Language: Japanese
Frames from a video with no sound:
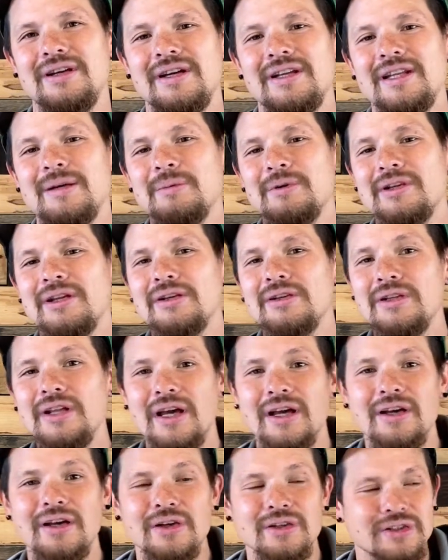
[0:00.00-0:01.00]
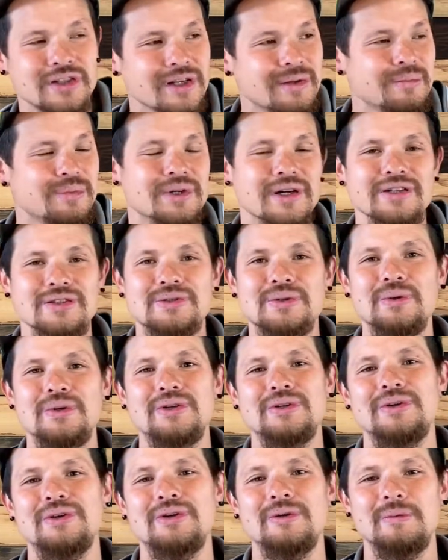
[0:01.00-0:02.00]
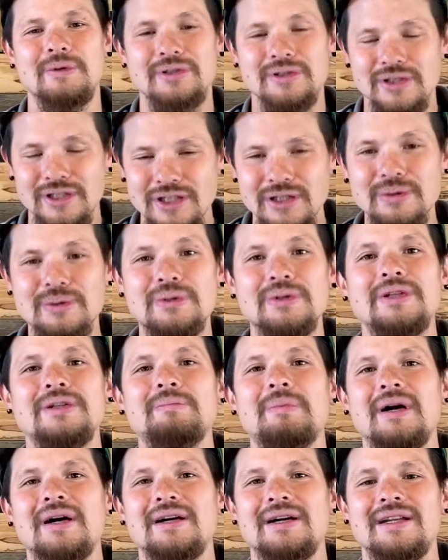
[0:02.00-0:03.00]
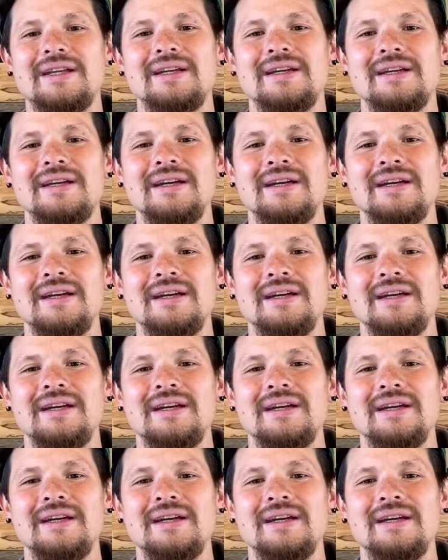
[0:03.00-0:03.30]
でもね全部が勝利のように見せいいことばっかり